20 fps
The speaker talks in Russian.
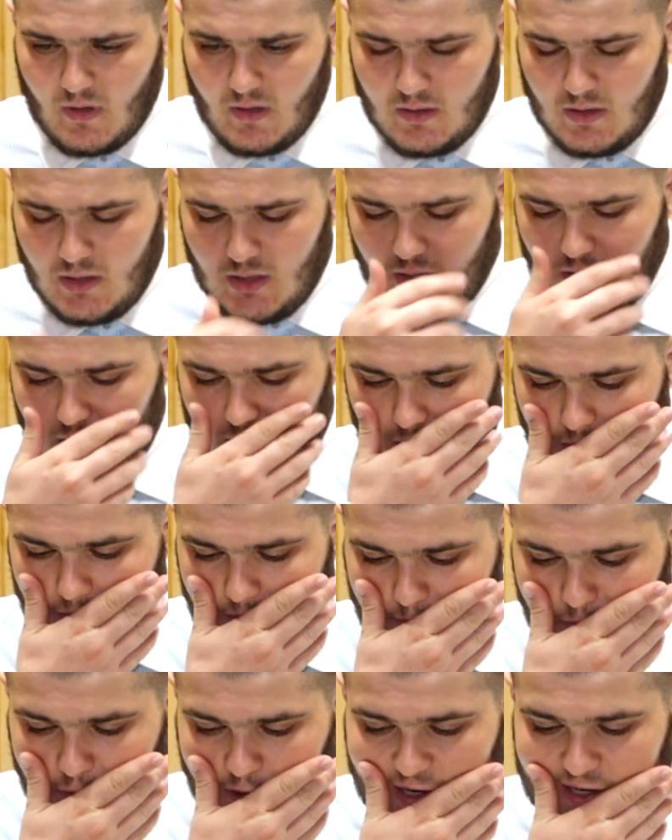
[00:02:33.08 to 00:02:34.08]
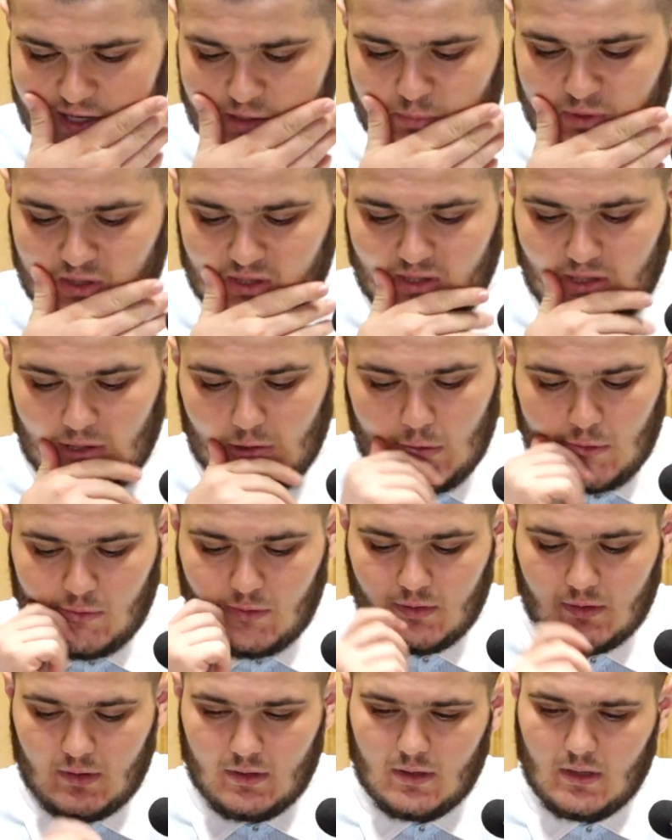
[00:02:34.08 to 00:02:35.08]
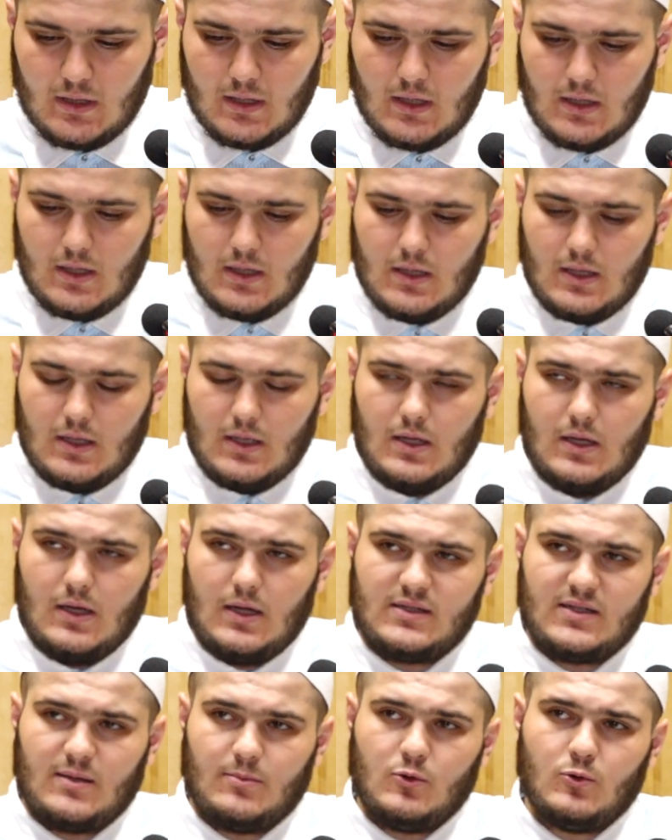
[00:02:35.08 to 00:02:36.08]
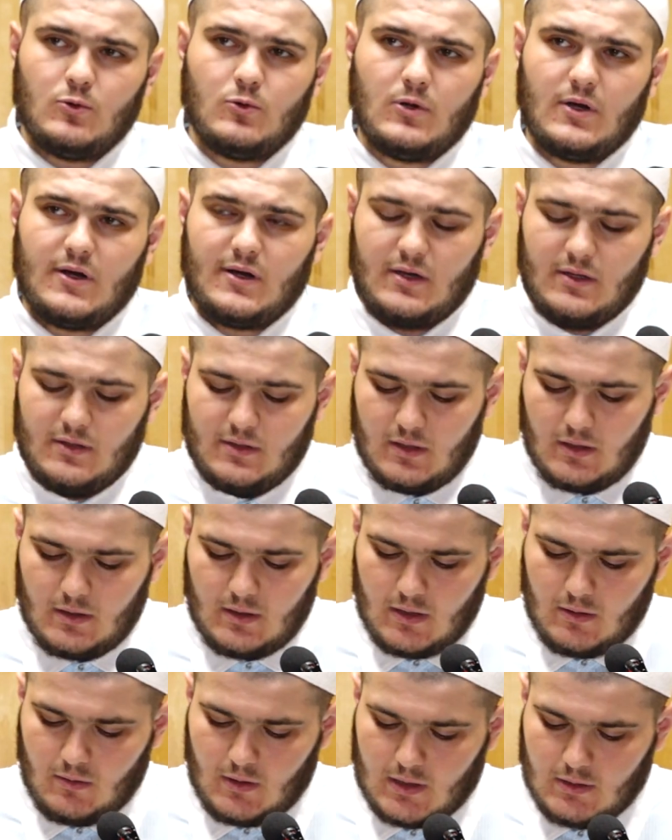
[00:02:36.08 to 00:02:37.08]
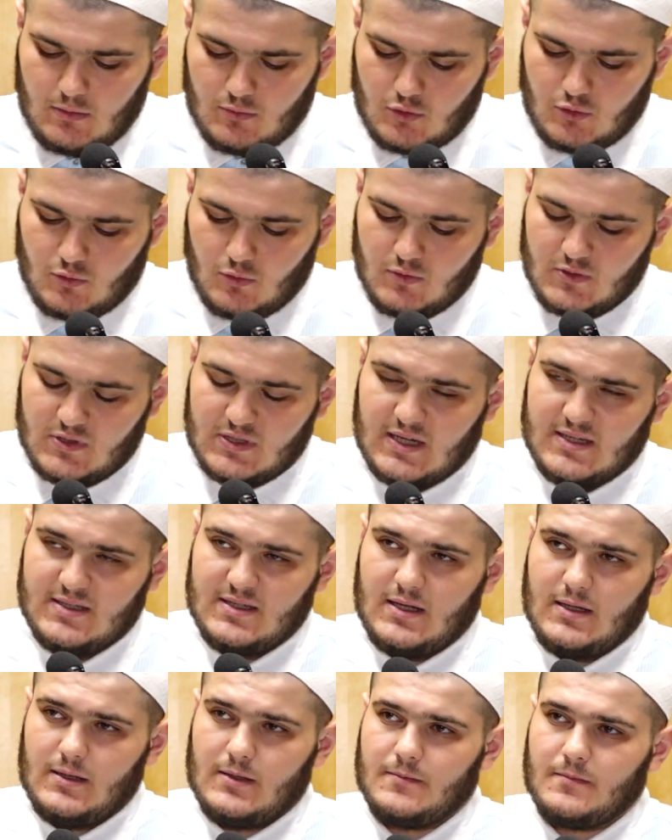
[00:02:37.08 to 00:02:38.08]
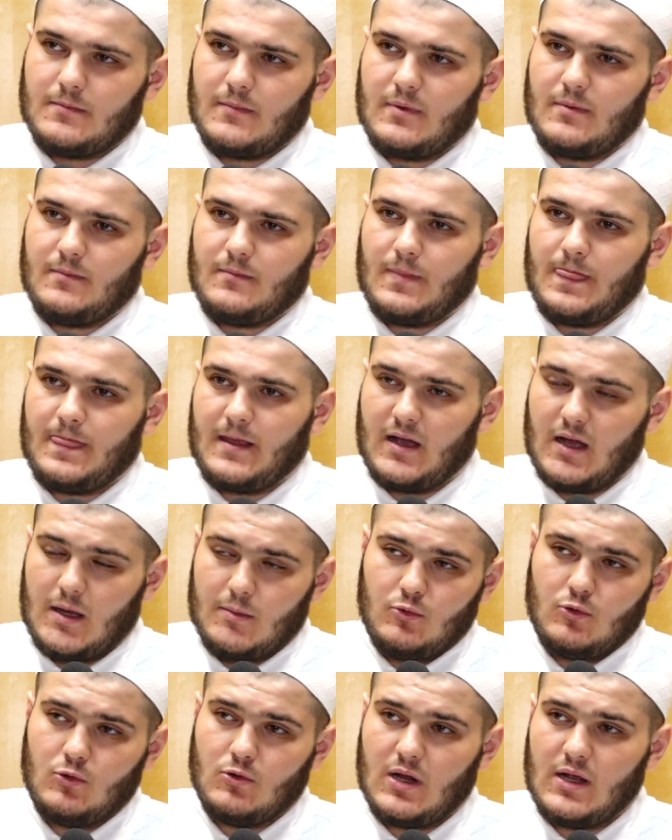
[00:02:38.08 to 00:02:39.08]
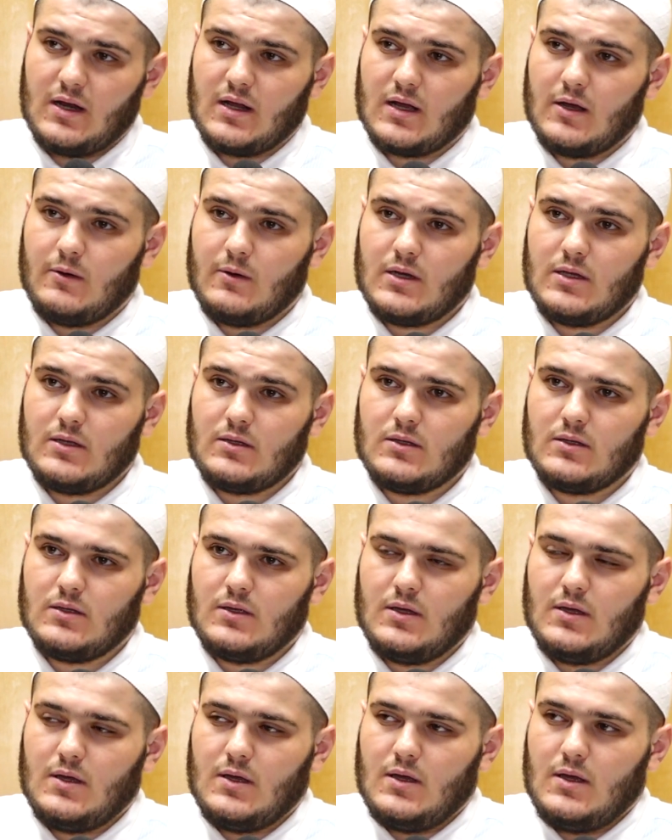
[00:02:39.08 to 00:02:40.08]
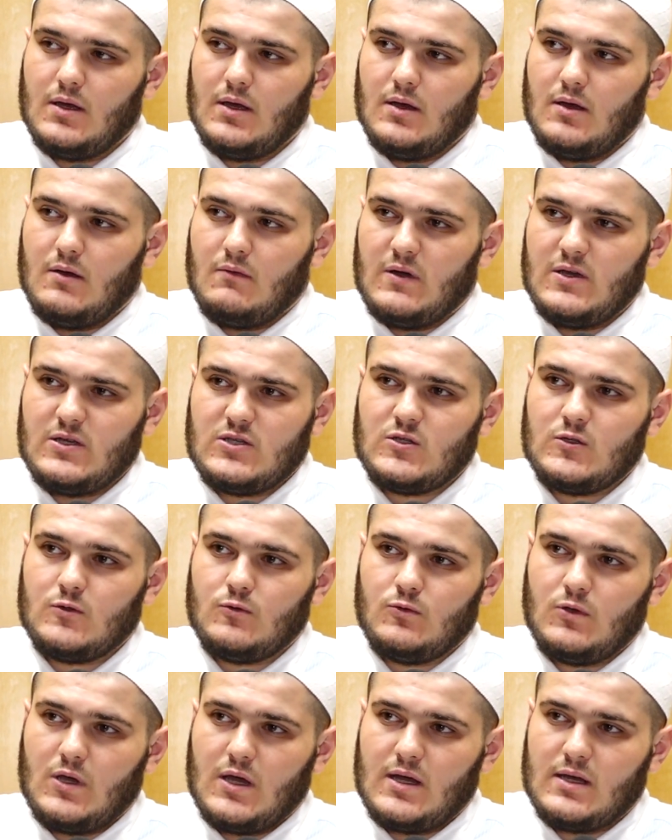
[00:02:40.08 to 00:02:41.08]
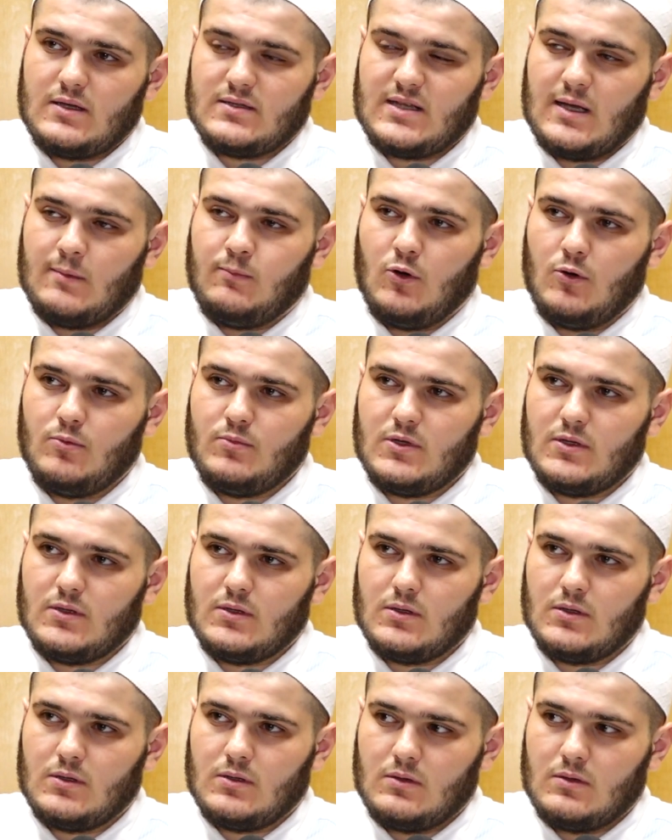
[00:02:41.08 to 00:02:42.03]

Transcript: И Бухари передает от Абу Хурайра, Аллаху анху, что он сказал, как Абу Хурайра говорил, «Воистину я запомнил